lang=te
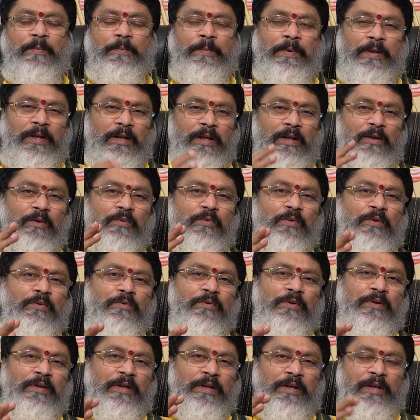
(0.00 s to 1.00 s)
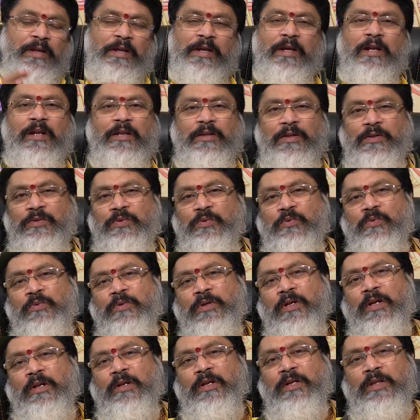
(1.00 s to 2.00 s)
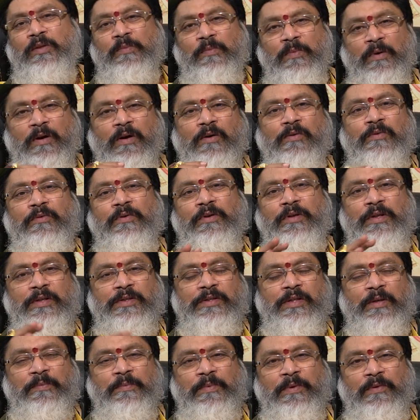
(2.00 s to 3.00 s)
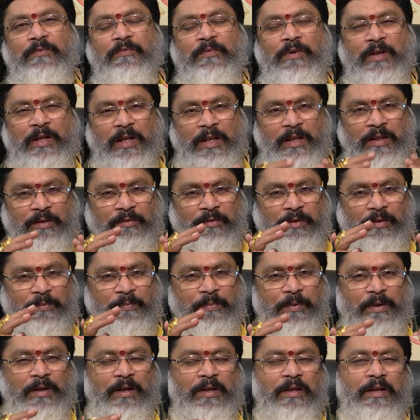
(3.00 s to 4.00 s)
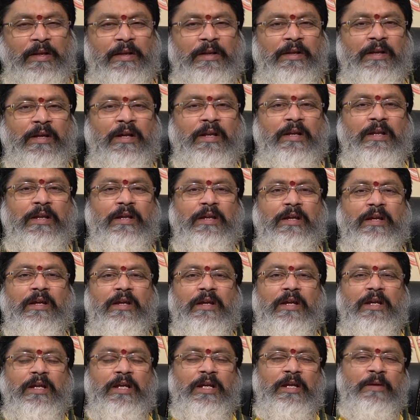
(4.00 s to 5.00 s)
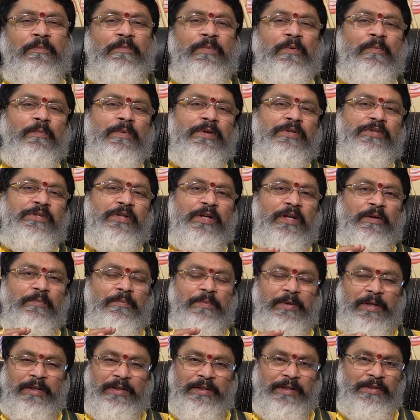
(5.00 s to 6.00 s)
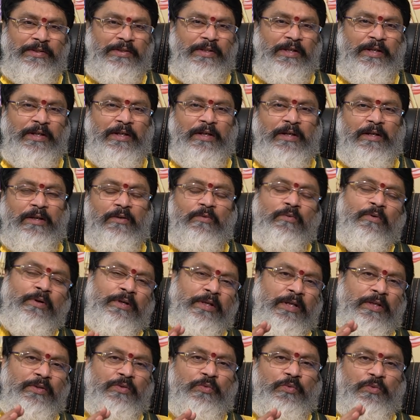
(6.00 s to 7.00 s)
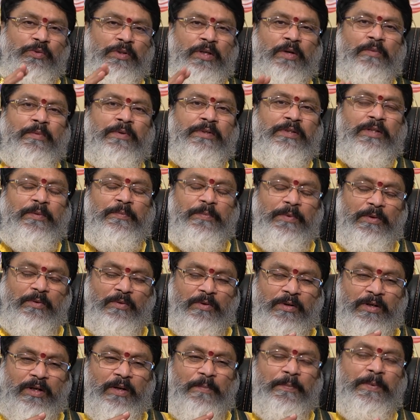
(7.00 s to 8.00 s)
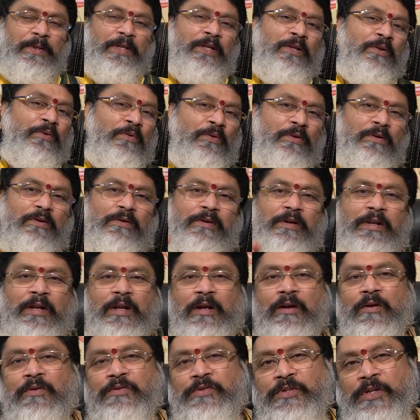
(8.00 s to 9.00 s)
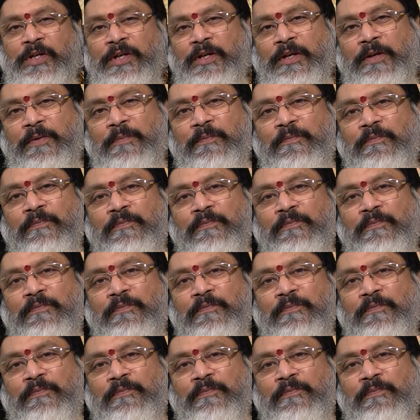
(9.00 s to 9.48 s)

పిల్లలు కొన్ని కొన్ని నిర్ణయాలు తీసుకుంటారు ఇది బాగుంటుందని చెప్పి వీలైనంత వరకు పిల్లల నిర్ణయాన్ని ఇంప్లిమెంట్ చేయడం ప్రయత్నం చేయకండి ఓకే చూద్దామని చెప్పి ఒక్క పదిహేను రోజులు డ్రాగ్ అవుట్ చేయండి